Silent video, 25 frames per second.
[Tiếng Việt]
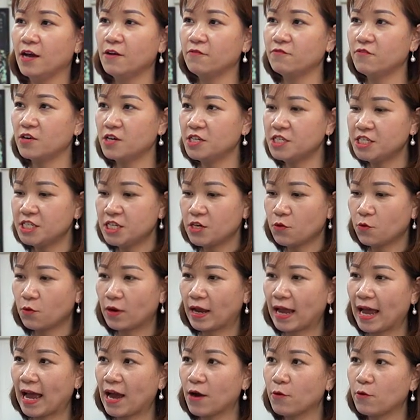Với chiều
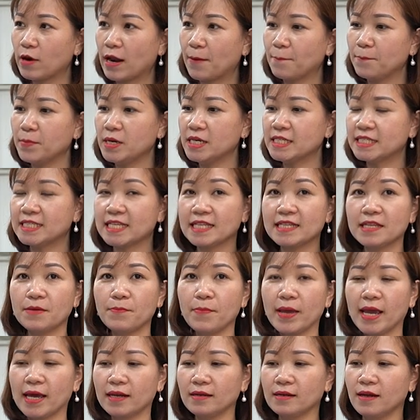cao 50
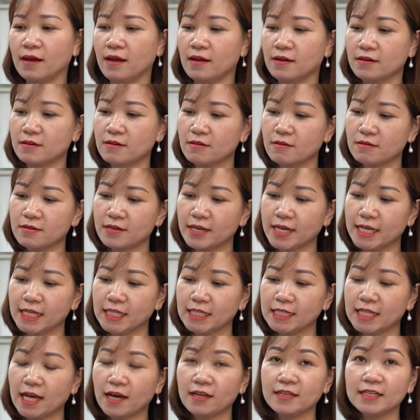cm, đường
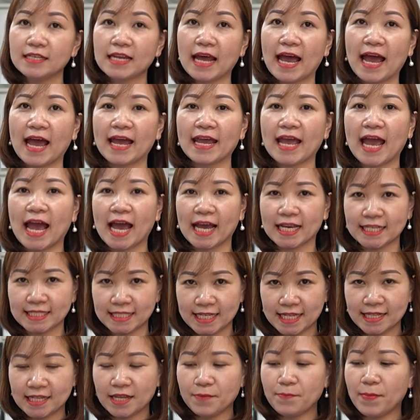kính thân
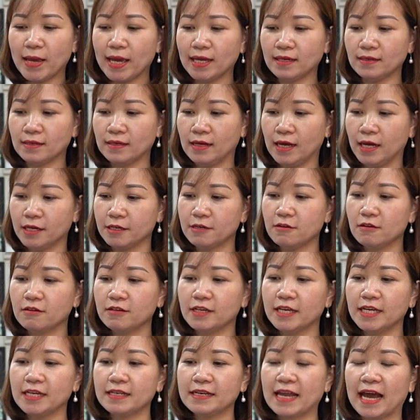22cm,
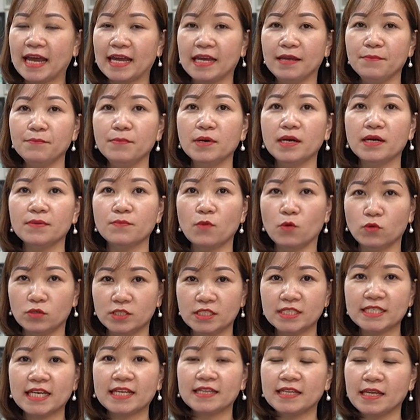đường kính đáy
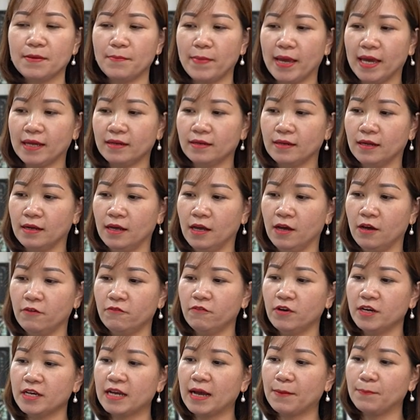14cm.
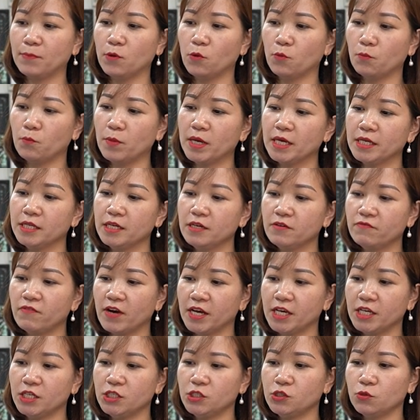Với cặp lục bình như
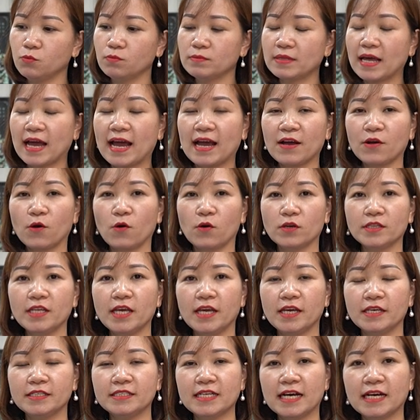vậy chúng ta có
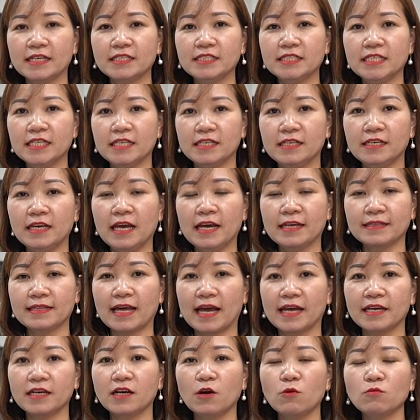thể trang trí
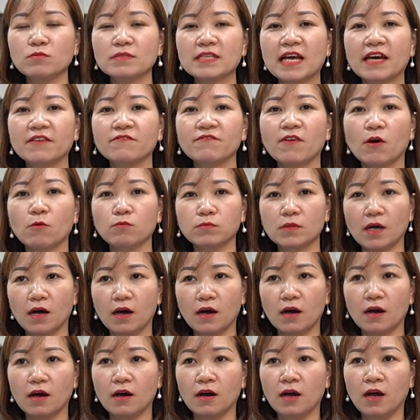tại không gian phòng
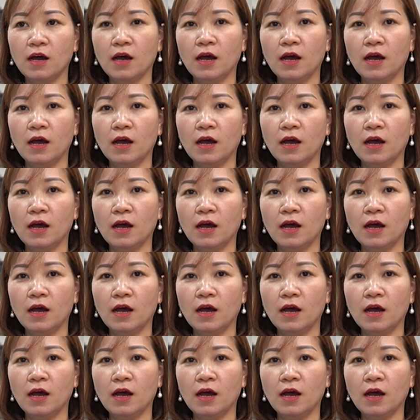thờ,